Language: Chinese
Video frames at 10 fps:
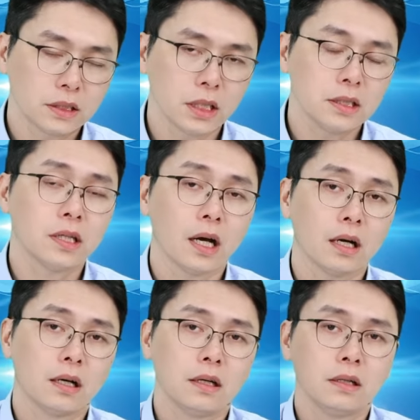接一档，
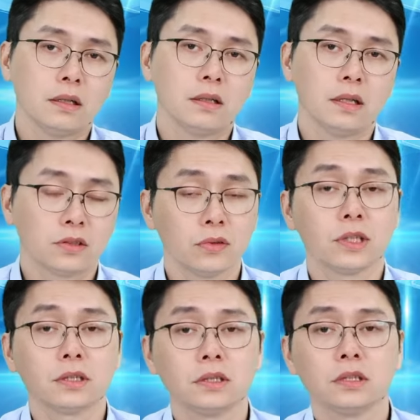啊，重
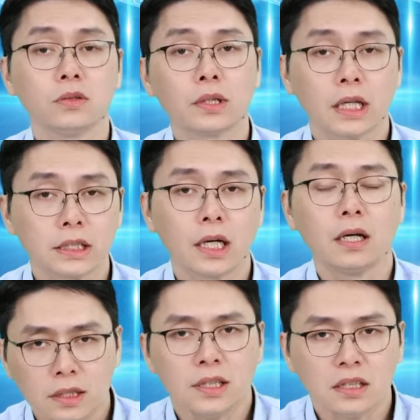点是希望大
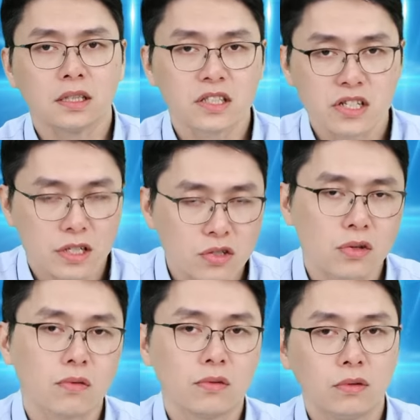家跟上这个节
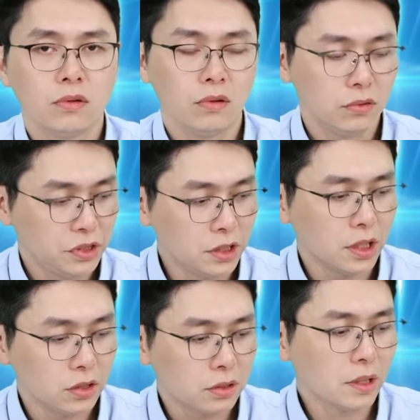奏，哦，今
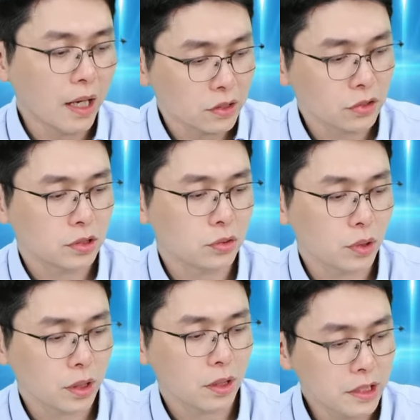年当然就有机
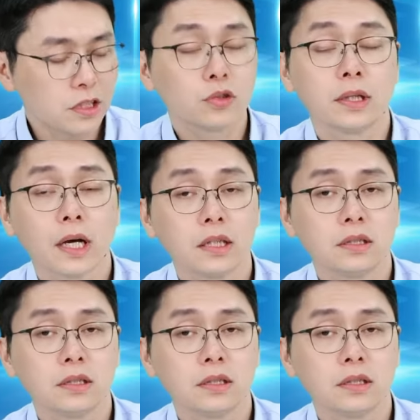会一起赚大